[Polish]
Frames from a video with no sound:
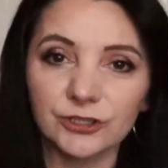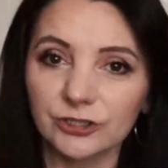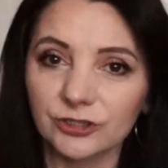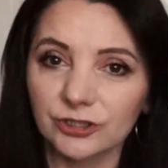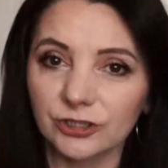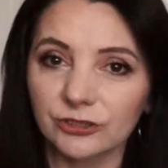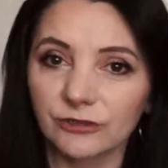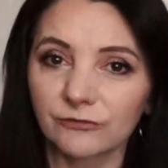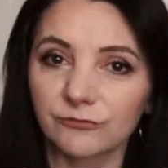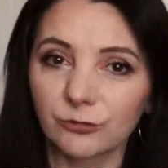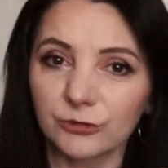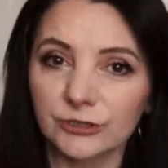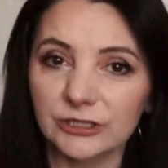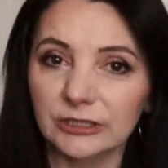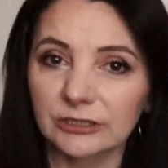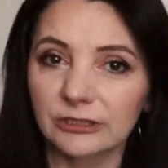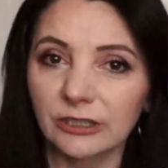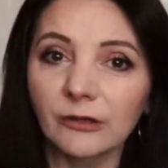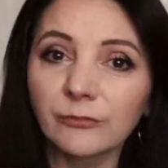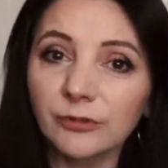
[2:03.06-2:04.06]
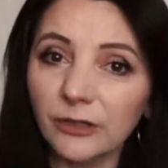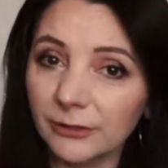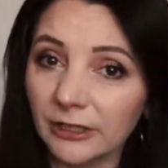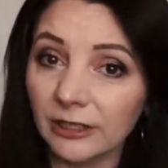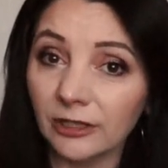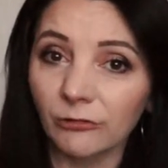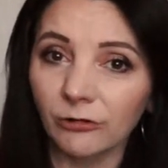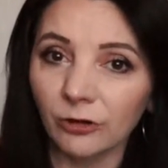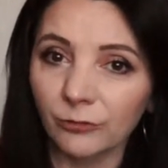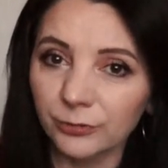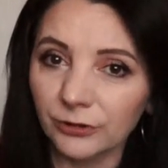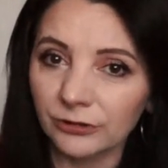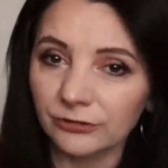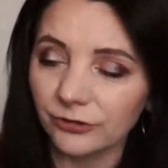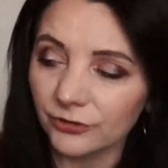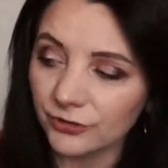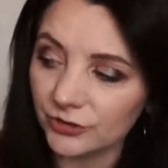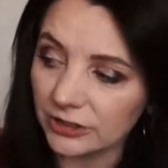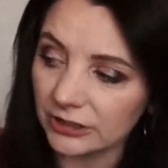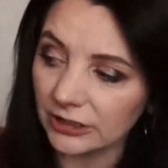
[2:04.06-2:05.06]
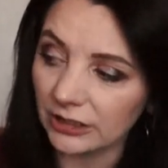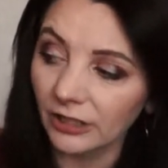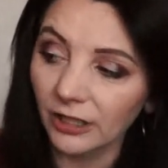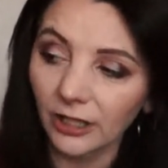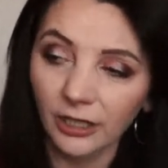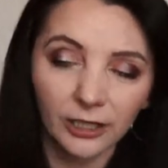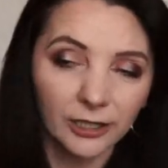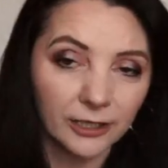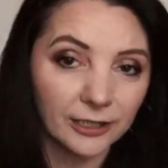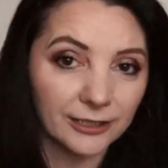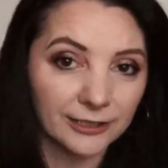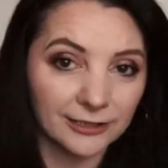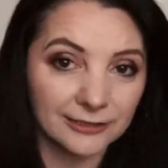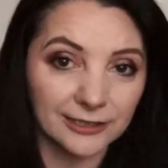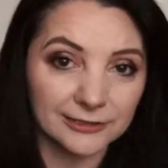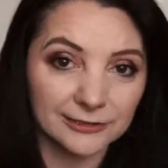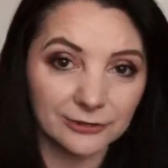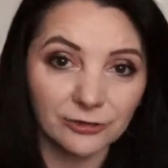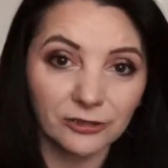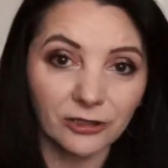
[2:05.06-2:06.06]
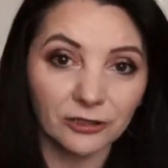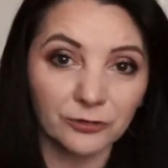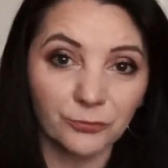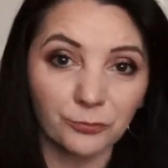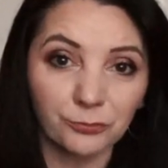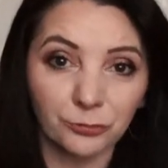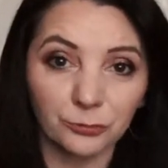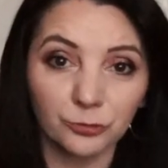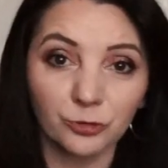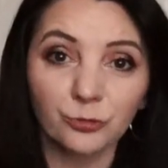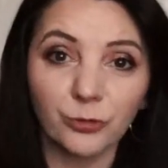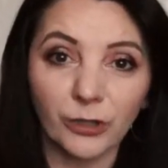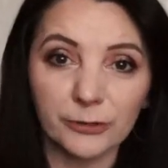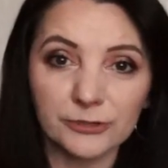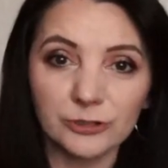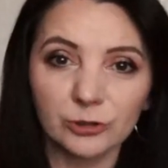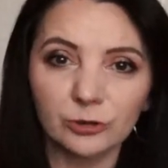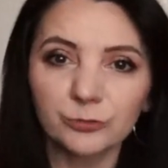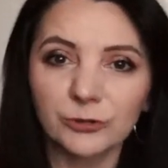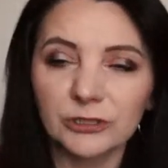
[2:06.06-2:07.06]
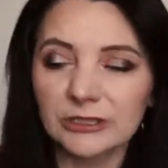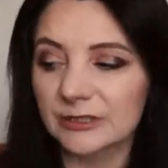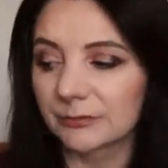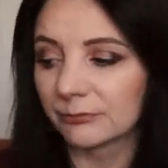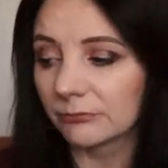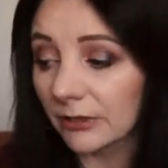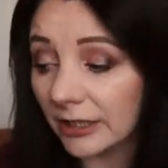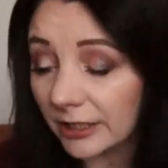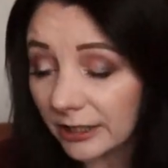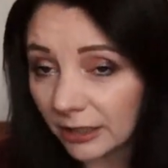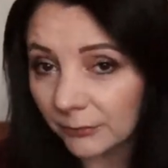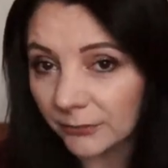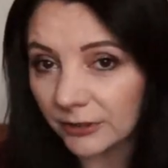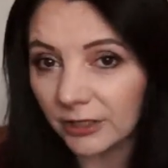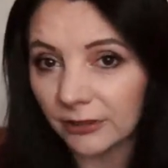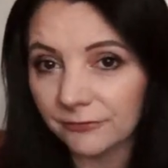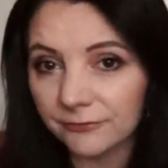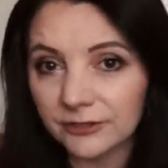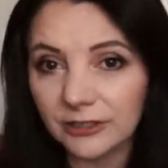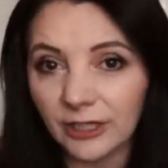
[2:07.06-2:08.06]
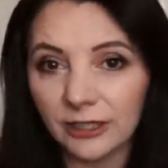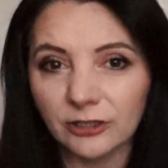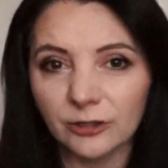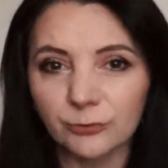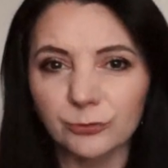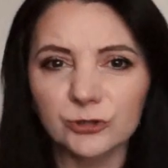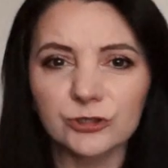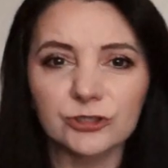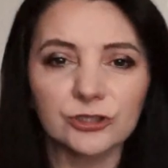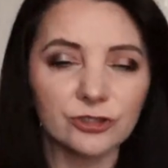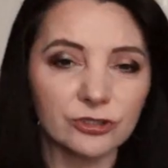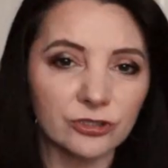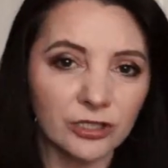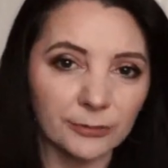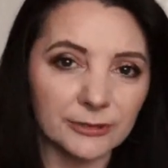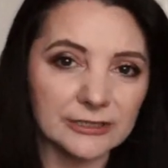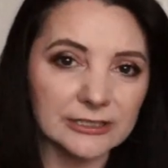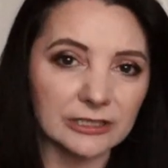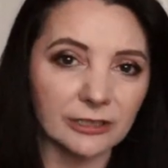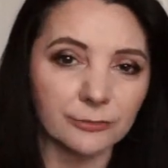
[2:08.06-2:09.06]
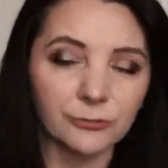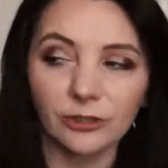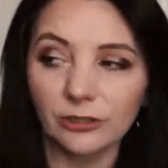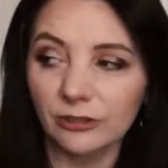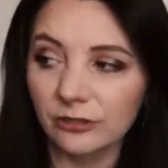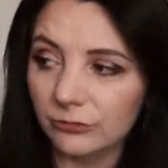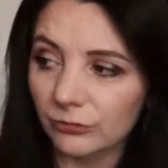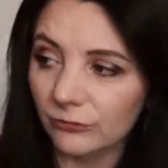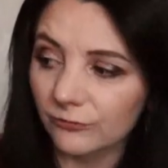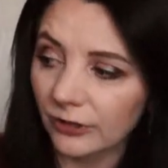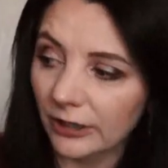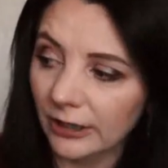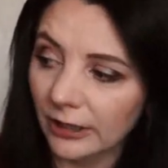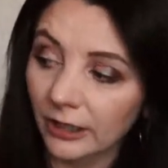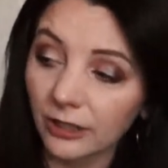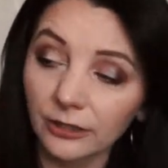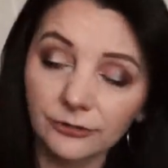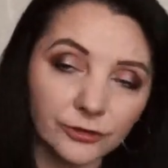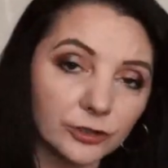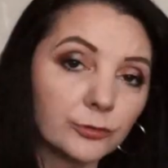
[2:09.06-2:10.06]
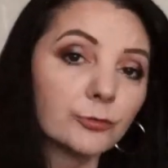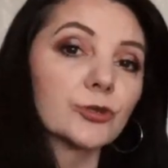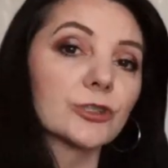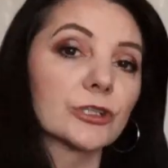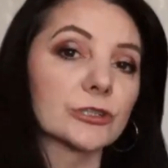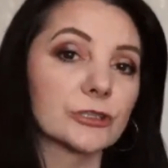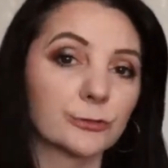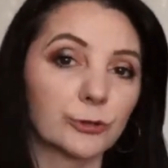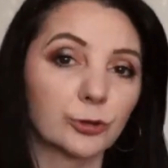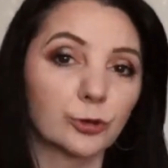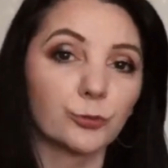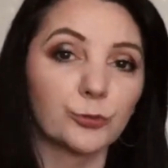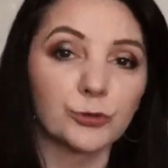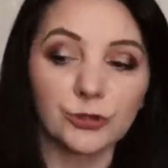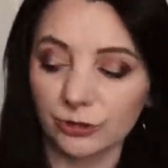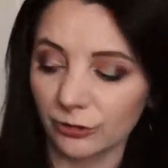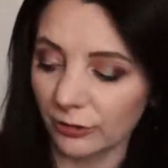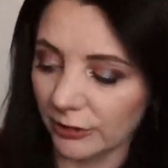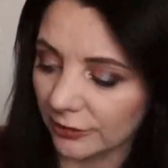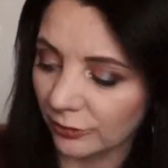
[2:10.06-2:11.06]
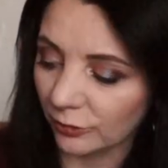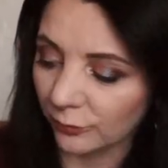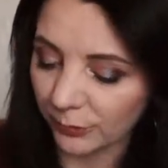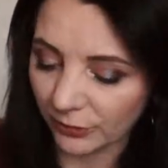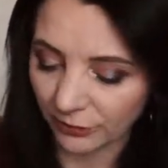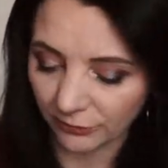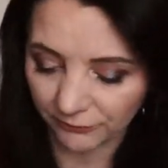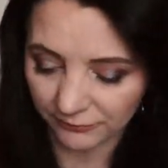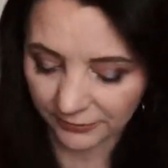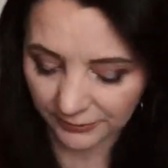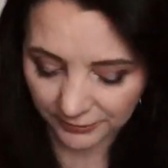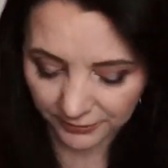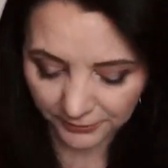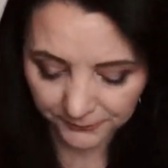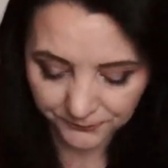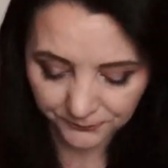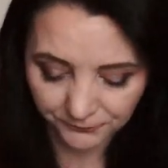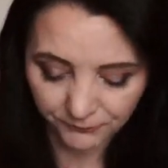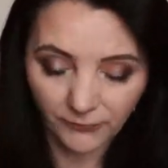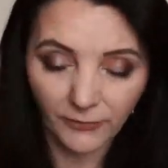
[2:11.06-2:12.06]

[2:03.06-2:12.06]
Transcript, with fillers: się, że te włosy nabierają objętości, e, dlatego ja ten produkt bardzo lubię. Jest mega, mega wydajny, bo jest 400 ml, no i muszę sobie kupić kolejne opakowanie.